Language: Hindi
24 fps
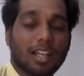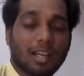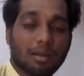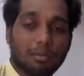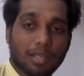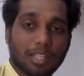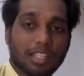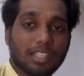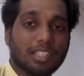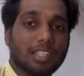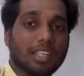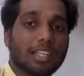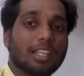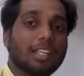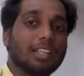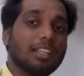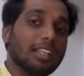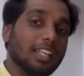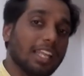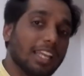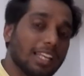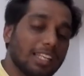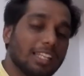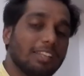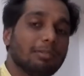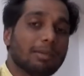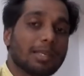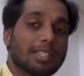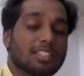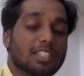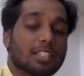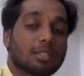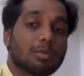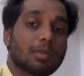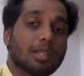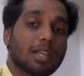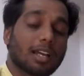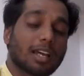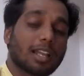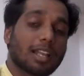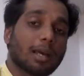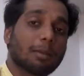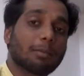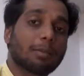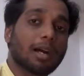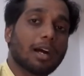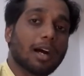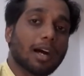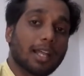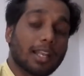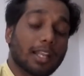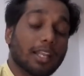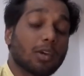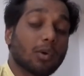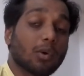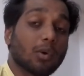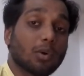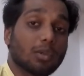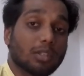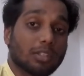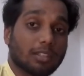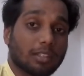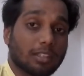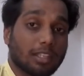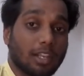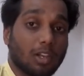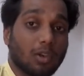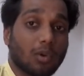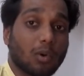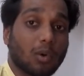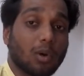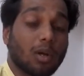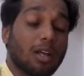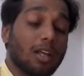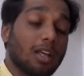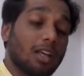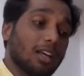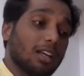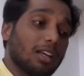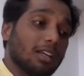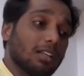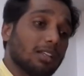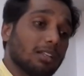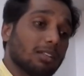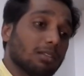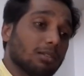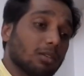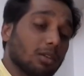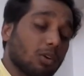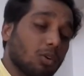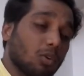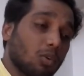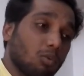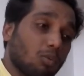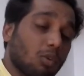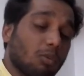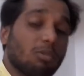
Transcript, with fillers: ख़राब नहीं है डेली बेसिस पे अगर आप खा रहे हो येलो और